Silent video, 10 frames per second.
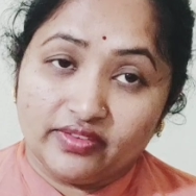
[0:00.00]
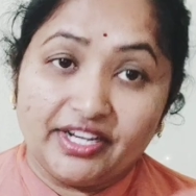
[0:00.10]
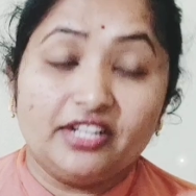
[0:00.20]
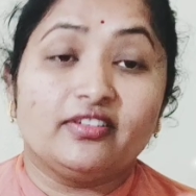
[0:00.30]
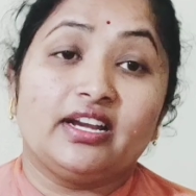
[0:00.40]

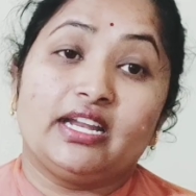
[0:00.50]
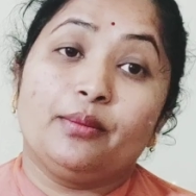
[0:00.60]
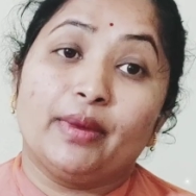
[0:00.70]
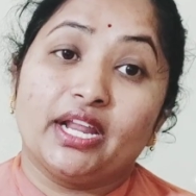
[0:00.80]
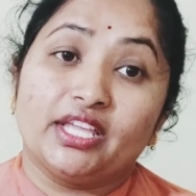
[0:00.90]
వీటి వల్ల
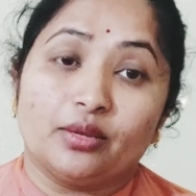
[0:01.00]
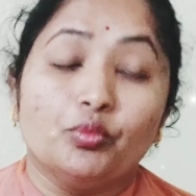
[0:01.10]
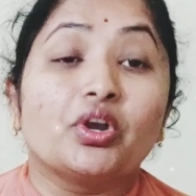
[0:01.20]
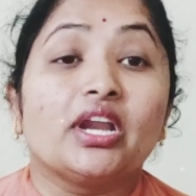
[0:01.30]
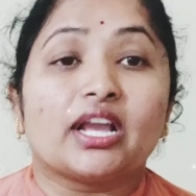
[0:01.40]
మన
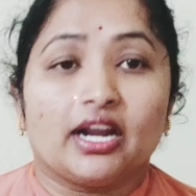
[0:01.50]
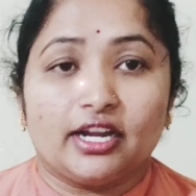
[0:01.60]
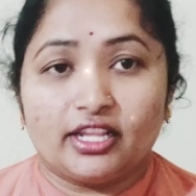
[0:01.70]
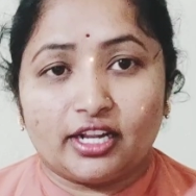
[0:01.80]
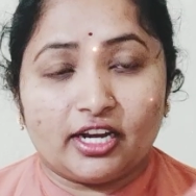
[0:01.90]
ఎముకల
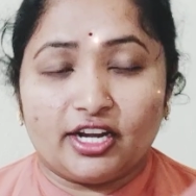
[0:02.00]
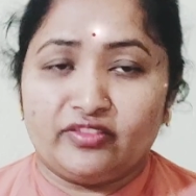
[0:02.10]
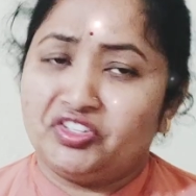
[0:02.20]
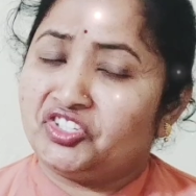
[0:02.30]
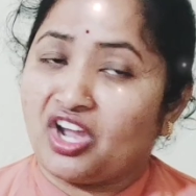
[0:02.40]
కండరాలు
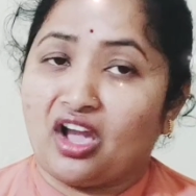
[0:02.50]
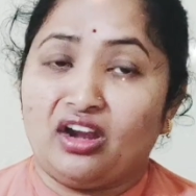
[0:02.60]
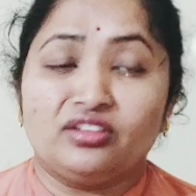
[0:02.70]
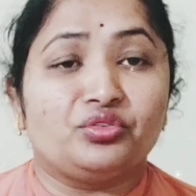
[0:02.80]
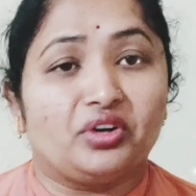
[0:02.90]
అనేవి
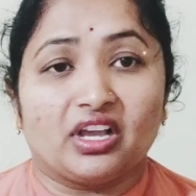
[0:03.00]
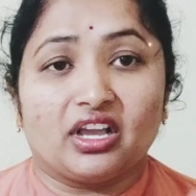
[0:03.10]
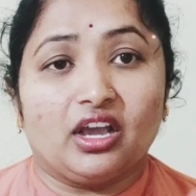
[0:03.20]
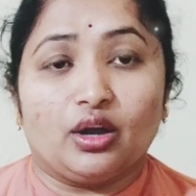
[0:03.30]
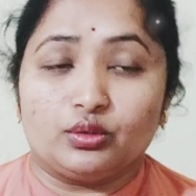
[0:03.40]
చాలా
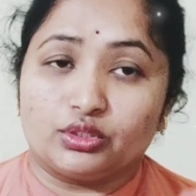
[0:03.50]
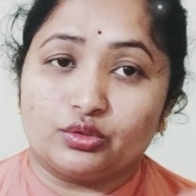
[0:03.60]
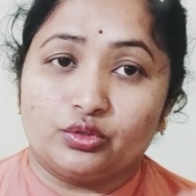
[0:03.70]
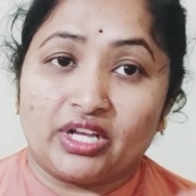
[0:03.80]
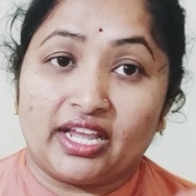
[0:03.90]
దృఢంగా అవుతూ
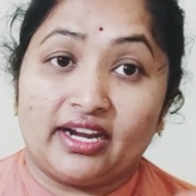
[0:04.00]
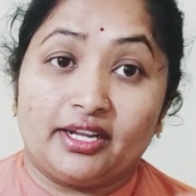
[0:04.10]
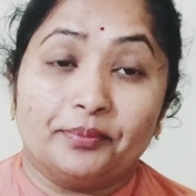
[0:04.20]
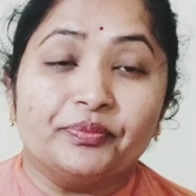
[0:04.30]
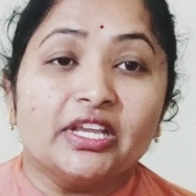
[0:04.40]
ఉంటాయండి